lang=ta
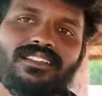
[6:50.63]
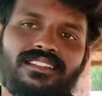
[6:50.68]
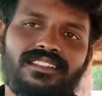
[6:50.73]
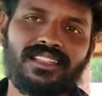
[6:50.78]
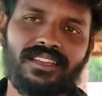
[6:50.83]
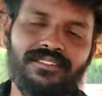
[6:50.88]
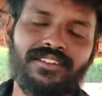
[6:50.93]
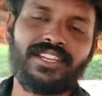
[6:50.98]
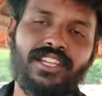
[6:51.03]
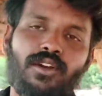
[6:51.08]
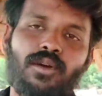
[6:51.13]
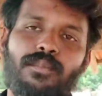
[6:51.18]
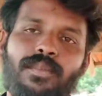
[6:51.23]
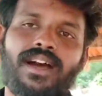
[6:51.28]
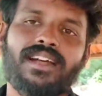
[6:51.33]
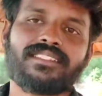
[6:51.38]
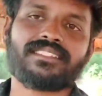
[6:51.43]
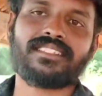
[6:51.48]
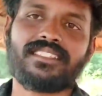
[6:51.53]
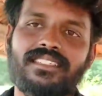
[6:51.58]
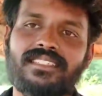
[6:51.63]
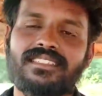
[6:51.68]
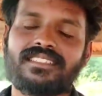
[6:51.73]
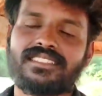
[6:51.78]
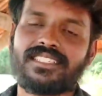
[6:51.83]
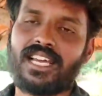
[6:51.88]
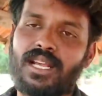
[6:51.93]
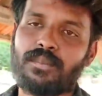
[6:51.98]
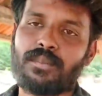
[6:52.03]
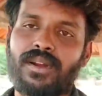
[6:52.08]
இந்த வீடியோவை பார்த்து
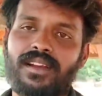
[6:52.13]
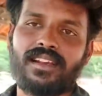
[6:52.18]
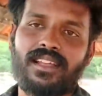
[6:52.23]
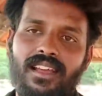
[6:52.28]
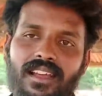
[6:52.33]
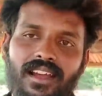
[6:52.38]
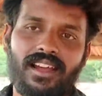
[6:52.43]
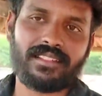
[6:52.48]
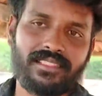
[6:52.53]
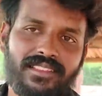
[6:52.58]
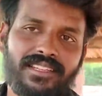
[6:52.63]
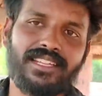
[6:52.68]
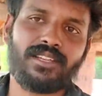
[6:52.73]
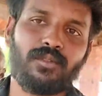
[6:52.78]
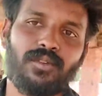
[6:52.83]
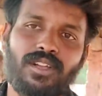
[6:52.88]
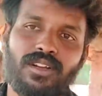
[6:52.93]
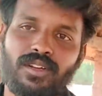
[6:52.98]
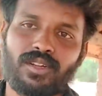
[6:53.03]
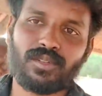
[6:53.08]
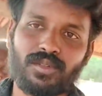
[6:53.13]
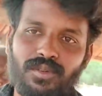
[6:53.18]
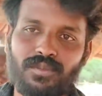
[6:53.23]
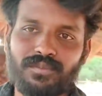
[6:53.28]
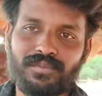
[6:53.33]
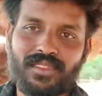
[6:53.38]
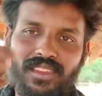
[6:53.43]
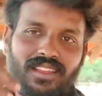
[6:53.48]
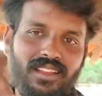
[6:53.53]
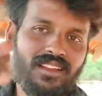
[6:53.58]
ஷேர் பண்ண அத்தனை உள்ளங்களுக்கும்
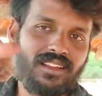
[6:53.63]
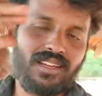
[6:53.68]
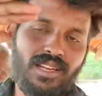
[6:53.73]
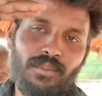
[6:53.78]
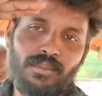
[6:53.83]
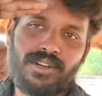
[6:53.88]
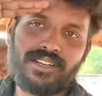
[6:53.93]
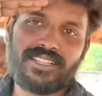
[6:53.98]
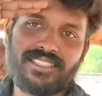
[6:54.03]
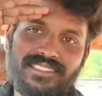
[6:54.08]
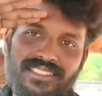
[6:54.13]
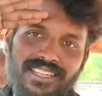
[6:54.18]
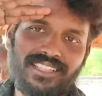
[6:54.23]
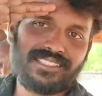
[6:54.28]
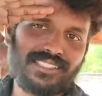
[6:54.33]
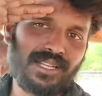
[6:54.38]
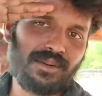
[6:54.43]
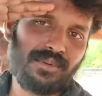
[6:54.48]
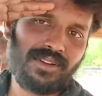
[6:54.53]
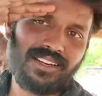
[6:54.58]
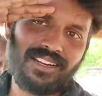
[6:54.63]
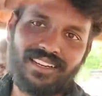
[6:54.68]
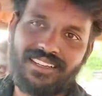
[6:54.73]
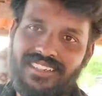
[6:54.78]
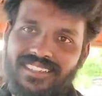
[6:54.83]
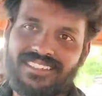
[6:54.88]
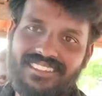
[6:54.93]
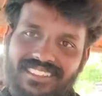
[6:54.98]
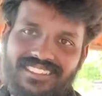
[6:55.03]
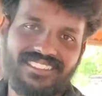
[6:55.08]
நம்மளுடைய சேனல் சார்பாக
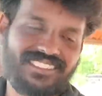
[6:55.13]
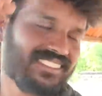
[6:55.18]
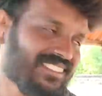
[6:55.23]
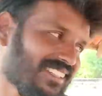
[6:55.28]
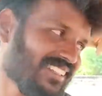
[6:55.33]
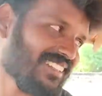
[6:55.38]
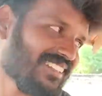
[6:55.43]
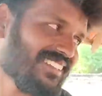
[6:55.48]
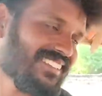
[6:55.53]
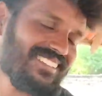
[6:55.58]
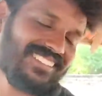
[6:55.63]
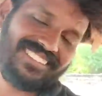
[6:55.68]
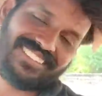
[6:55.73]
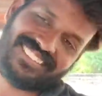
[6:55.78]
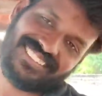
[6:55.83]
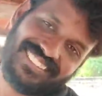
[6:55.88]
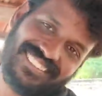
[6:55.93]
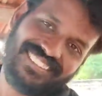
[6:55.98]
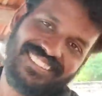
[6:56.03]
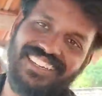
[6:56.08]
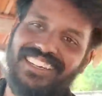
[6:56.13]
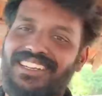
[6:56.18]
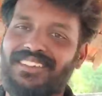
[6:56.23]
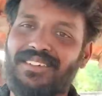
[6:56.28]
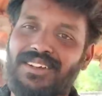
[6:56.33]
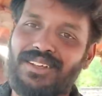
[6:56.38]
நன்றியை தெரிவிச்சு நன்றி